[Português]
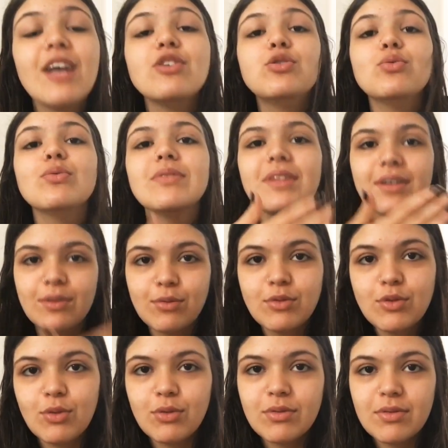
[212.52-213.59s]
ajuda
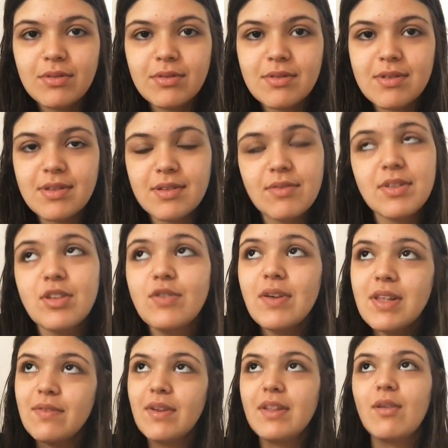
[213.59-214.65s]
os outros. Se você
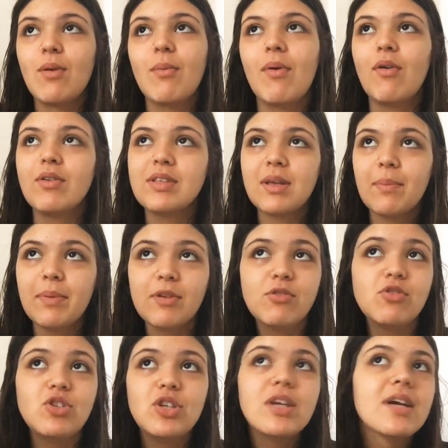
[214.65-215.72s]
tivesse feito alguma coisa que
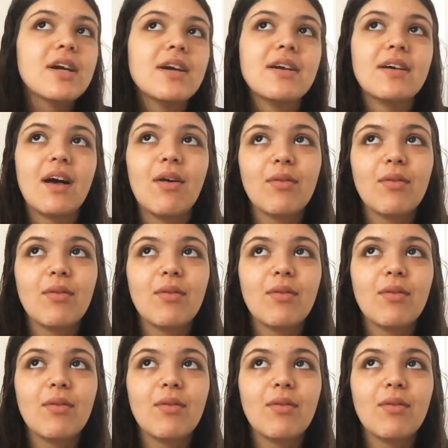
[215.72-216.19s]
prejudica